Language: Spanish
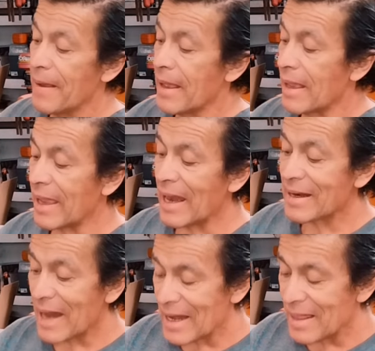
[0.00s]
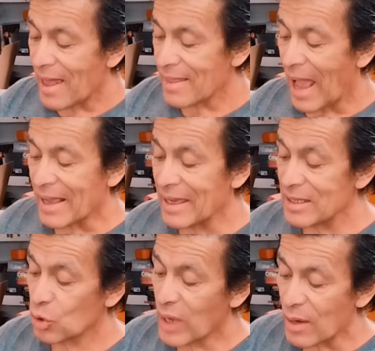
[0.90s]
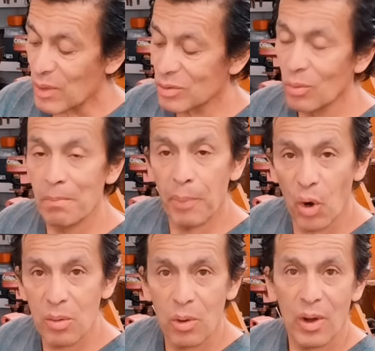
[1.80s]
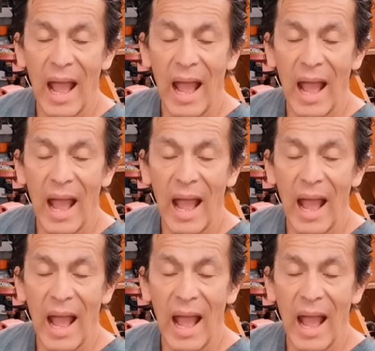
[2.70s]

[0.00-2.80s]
que en realidad aquí esto ya no es un polvo,